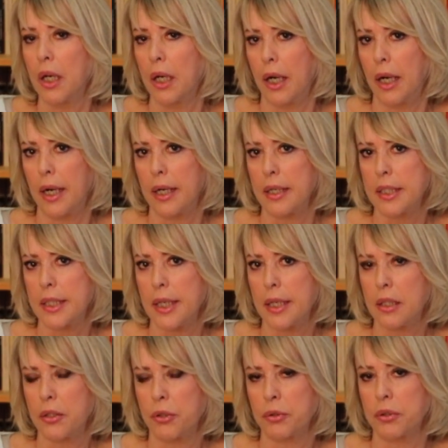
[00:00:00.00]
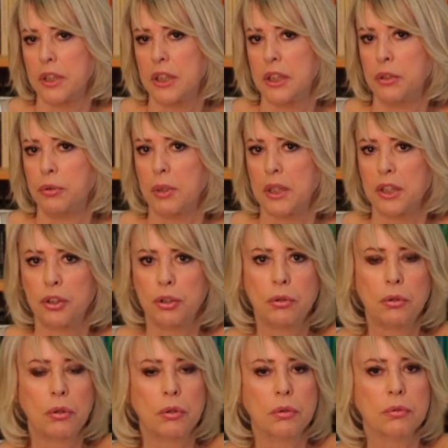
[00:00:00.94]
à chaque euh,
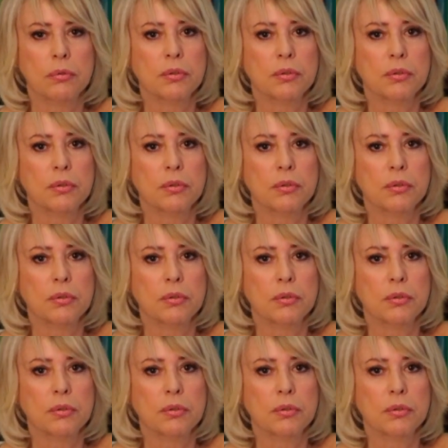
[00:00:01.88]
situation,